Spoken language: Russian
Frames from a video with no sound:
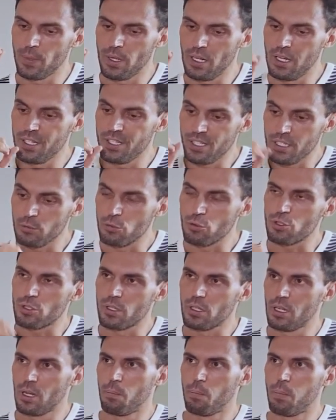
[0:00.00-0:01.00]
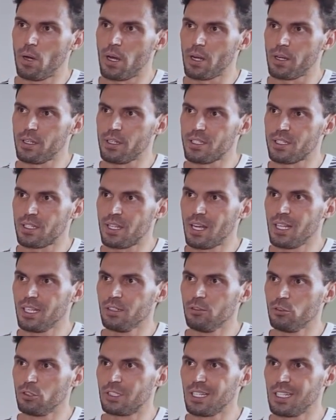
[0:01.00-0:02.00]
или девушка для парня стала
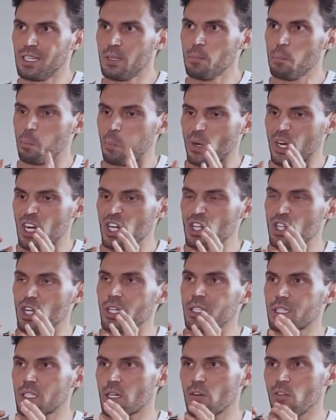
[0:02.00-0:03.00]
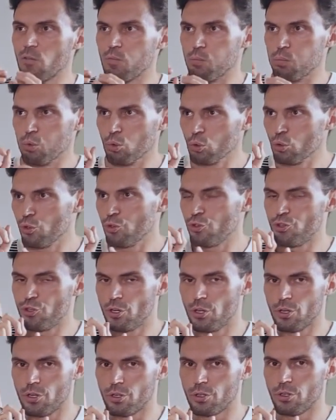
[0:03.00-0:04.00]
вот таким прожектором в
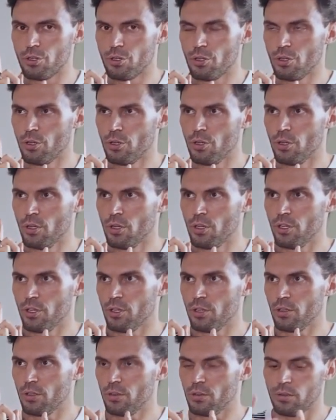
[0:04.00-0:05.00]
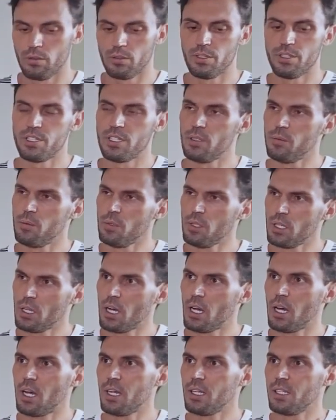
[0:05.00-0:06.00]
будущее,
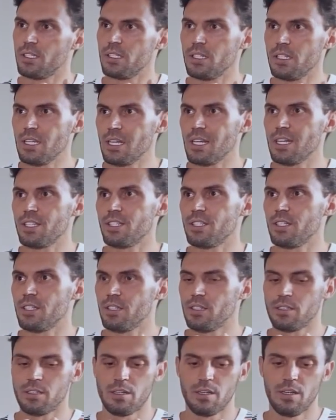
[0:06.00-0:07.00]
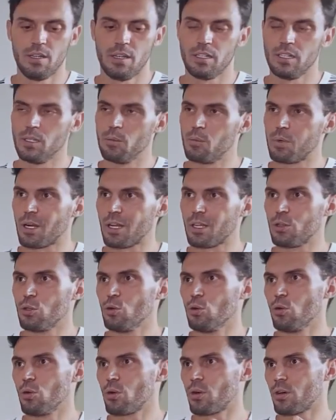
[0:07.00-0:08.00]
семья, дети,
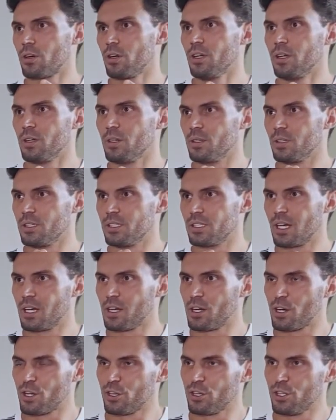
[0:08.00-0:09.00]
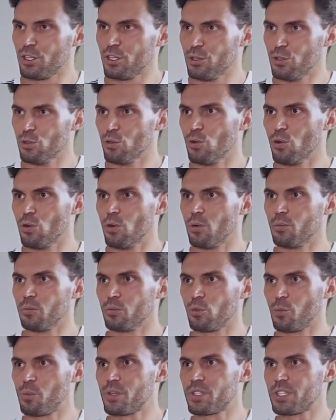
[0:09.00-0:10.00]
лабрадор, загородный дом.
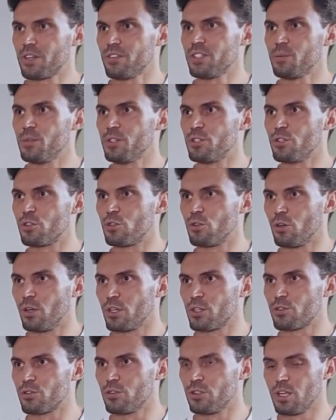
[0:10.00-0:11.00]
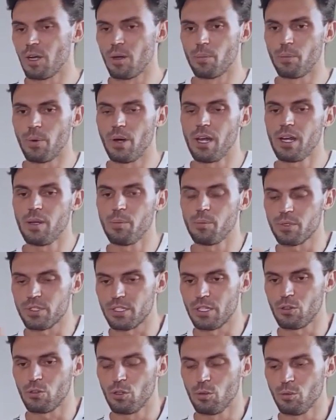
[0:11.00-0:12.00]
Ну, представь себе Белый ситуацию, забор. да, парень
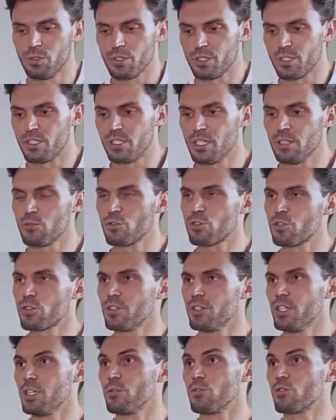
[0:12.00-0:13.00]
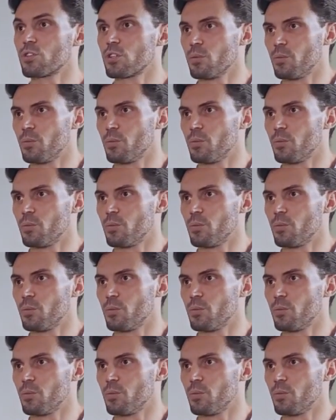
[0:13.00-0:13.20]
познакомился с девушкой, девушка